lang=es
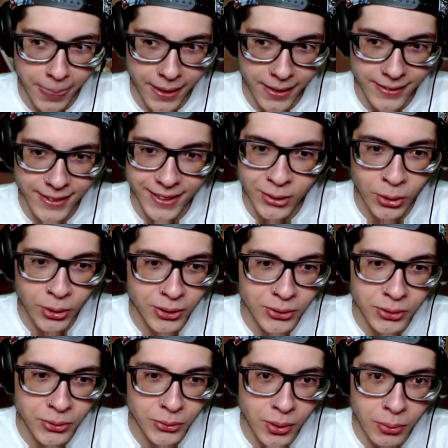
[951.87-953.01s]
Sí, todo esto es
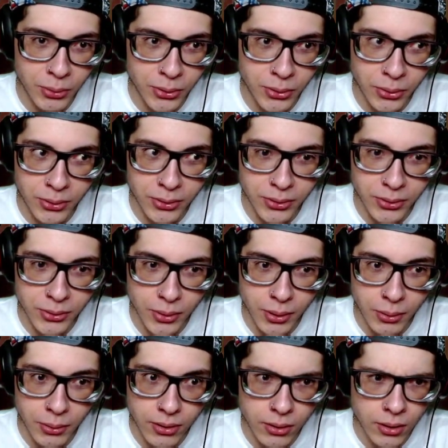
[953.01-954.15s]
nuevo, todo esto es nuevo.
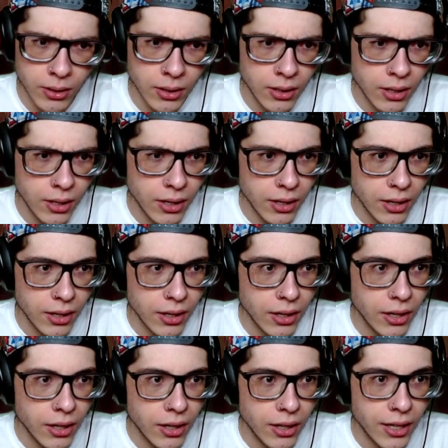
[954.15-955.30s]

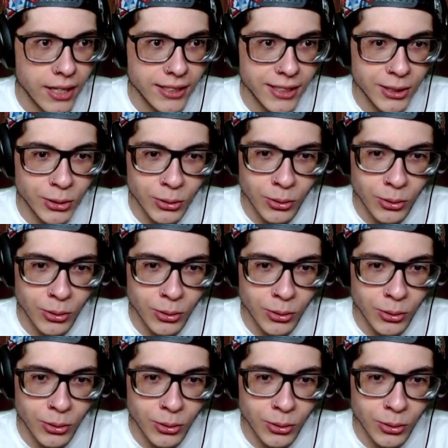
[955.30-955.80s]
¿Qué es eso?